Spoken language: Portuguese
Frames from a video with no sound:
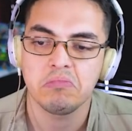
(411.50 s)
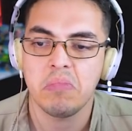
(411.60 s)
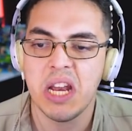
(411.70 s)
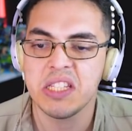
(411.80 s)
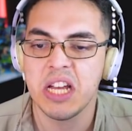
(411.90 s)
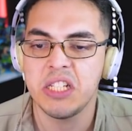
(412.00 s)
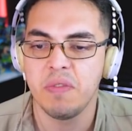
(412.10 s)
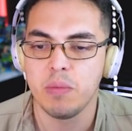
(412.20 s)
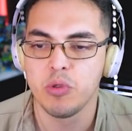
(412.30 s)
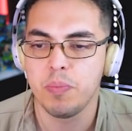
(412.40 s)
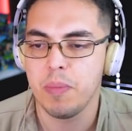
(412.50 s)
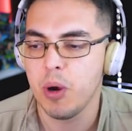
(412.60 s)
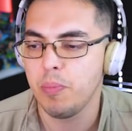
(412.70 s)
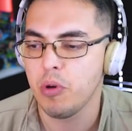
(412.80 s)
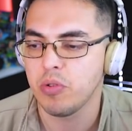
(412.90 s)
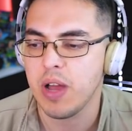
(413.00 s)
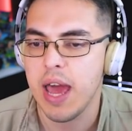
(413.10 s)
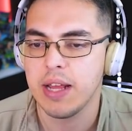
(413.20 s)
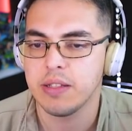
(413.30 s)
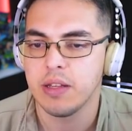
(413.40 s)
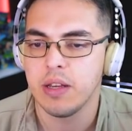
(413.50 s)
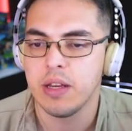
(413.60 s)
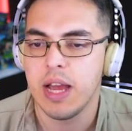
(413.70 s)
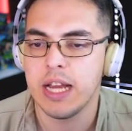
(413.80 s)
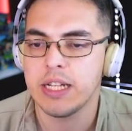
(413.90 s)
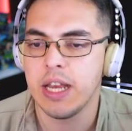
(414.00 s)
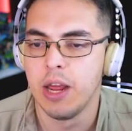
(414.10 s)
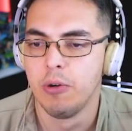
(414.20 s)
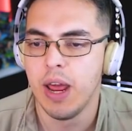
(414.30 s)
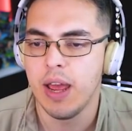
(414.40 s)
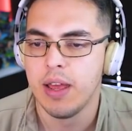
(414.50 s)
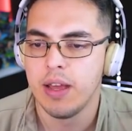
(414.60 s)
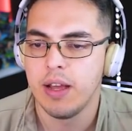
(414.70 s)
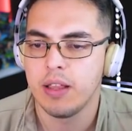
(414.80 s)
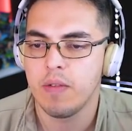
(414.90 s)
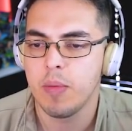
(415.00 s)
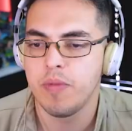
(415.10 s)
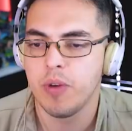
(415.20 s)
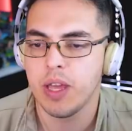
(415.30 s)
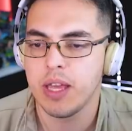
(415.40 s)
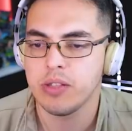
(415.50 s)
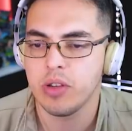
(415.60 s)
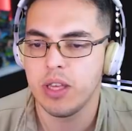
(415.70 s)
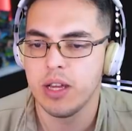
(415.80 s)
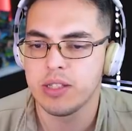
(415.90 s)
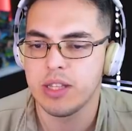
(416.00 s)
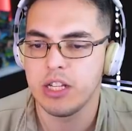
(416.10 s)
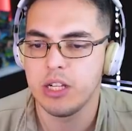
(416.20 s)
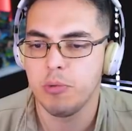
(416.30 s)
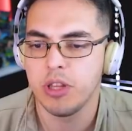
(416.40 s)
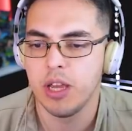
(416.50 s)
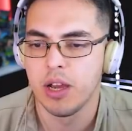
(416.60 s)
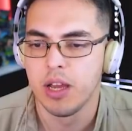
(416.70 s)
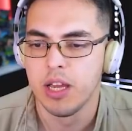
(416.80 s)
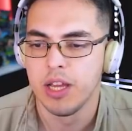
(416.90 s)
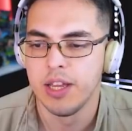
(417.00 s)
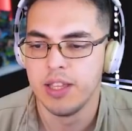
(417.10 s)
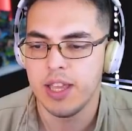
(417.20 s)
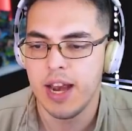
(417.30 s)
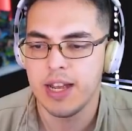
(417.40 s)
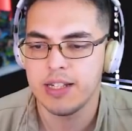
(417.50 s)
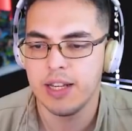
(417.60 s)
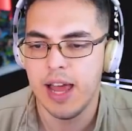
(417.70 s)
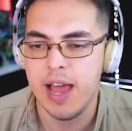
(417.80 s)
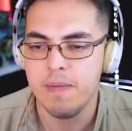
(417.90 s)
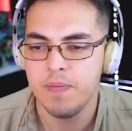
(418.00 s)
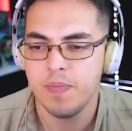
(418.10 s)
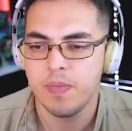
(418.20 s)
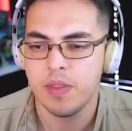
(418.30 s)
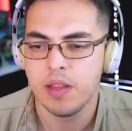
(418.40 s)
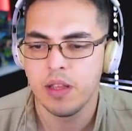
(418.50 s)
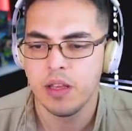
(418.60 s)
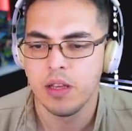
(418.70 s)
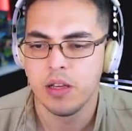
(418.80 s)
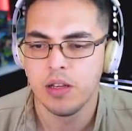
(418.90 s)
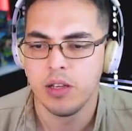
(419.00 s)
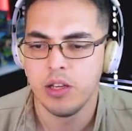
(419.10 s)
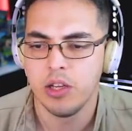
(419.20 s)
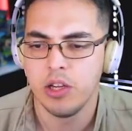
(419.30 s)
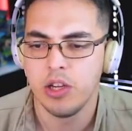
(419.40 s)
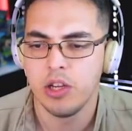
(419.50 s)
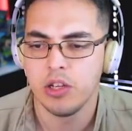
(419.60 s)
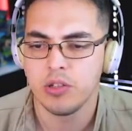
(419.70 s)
Parece que ativamos o primeiro ponto, caras. Acho que deu, né? Então vamos ver o que é isso aqui antes da gente poder interagir lá. Localize